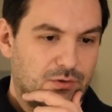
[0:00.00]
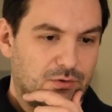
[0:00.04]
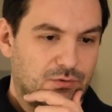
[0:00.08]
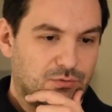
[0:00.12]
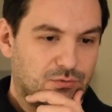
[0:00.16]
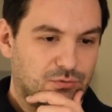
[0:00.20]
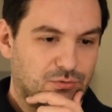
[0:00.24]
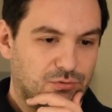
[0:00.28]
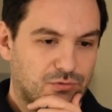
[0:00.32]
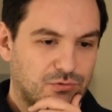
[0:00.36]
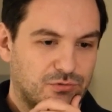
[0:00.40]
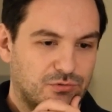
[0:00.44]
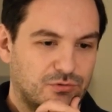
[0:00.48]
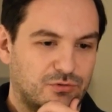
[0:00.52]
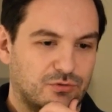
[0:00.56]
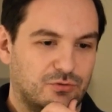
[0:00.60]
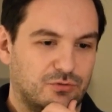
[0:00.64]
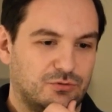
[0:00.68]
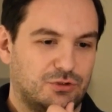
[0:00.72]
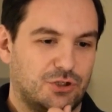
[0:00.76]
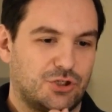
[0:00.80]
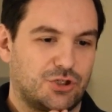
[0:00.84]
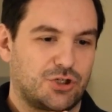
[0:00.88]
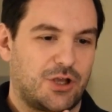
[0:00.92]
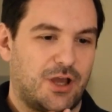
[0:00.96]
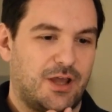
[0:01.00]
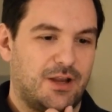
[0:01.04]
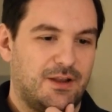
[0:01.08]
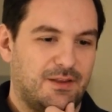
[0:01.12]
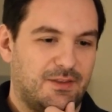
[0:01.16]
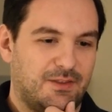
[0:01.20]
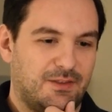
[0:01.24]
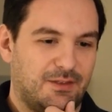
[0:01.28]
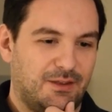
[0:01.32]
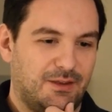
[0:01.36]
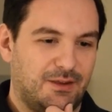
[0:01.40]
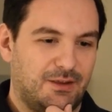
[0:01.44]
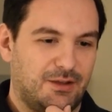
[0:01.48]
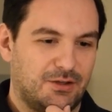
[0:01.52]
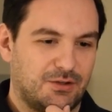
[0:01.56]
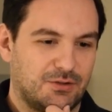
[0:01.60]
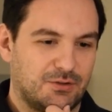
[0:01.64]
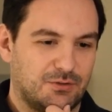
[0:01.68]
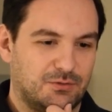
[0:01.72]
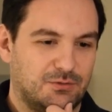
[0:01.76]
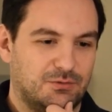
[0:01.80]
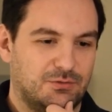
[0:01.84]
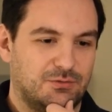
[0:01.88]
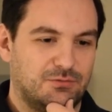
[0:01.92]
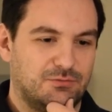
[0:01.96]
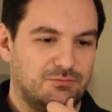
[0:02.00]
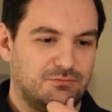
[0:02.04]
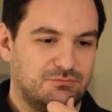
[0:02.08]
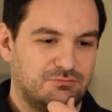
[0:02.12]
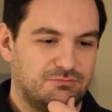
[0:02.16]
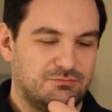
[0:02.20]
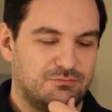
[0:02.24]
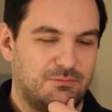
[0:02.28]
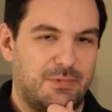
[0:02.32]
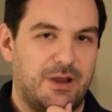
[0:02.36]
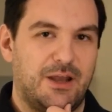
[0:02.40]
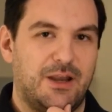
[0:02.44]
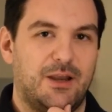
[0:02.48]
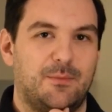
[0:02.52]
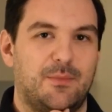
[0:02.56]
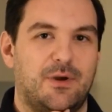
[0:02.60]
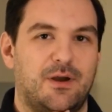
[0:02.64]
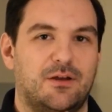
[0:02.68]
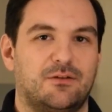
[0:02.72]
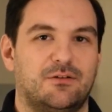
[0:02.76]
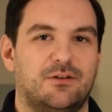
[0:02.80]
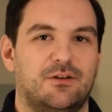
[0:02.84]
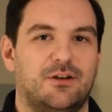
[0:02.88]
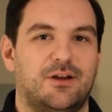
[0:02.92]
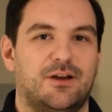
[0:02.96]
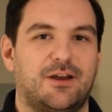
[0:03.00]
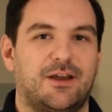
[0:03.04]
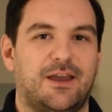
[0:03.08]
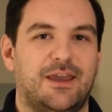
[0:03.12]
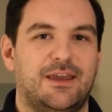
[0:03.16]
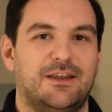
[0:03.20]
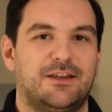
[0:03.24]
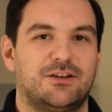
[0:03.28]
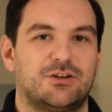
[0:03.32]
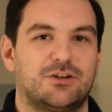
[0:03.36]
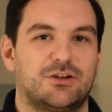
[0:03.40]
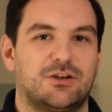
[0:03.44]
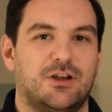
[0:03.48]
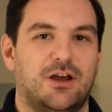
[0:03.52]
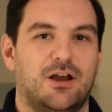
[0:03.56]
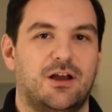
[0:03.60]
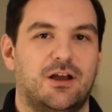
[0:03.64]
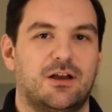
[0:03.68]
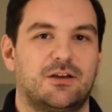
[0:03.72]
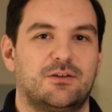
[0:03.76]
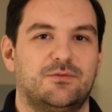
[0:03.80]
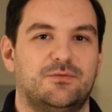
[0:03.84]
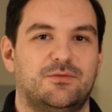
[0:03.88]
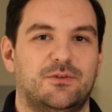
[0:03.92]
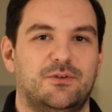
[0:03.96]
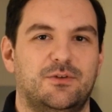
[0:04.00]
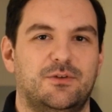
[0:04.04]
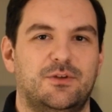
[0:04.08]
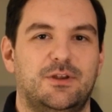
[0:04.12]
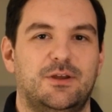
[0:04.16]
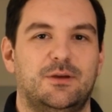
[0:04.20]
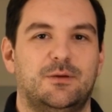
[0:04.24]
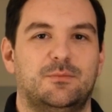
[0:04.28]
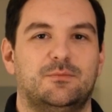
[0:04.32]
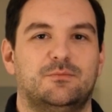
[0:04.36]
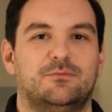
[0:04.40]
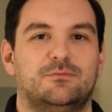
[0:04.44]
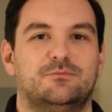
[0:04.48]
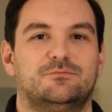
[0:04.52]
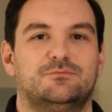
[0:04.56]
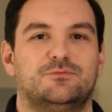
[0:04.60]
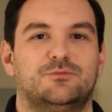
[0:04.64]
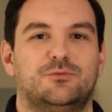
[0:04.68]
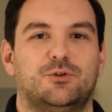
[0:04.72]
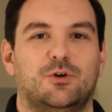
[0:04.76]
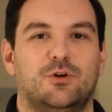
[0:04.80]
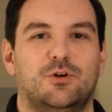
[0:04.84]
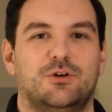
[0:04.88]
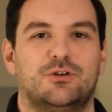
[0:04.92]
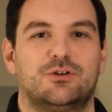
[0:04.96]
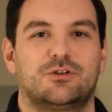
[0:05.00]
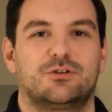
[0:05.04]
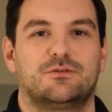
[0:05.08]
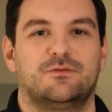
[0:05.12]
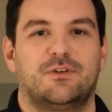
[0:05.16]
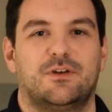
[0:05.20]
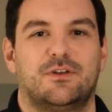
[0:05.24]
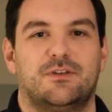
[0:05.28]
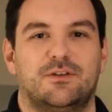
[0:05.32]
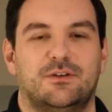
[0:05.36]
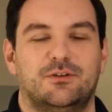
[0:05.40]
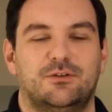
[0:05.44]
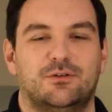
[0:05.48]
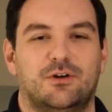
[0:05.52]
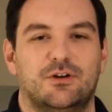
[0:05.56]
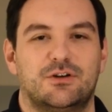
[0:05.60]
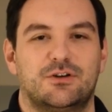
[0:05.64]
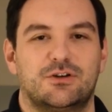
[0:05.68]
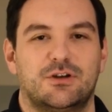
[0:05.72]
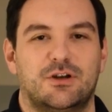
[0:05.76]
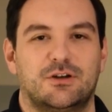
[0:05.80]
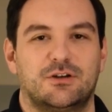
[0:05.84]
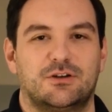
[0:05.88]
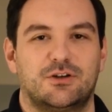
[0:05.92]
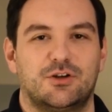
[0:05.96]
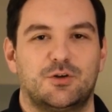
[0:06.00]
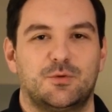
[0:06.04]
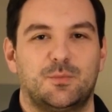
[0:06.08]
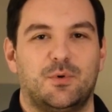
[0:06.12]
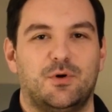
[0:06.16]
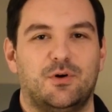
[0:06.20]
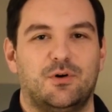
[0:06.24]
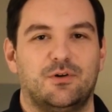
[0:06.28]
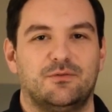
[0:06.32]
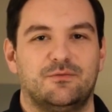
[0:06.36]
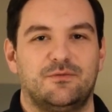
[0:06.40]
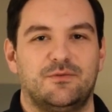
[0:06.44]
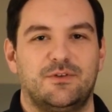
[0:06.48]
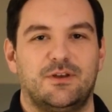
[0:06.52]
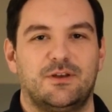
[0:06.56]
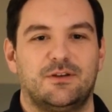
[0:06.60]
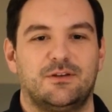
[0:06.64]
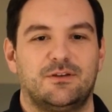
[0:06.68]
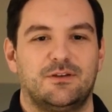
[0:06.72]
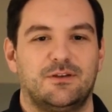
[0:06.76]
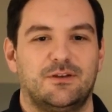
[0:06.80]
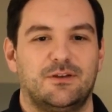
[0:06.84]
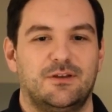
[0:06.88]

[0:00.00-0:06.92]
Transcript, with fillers: und unterscheidet sich schon meiner Meinung nach recht stark von dem Deutschen, was in Deutschland gesprochen wird.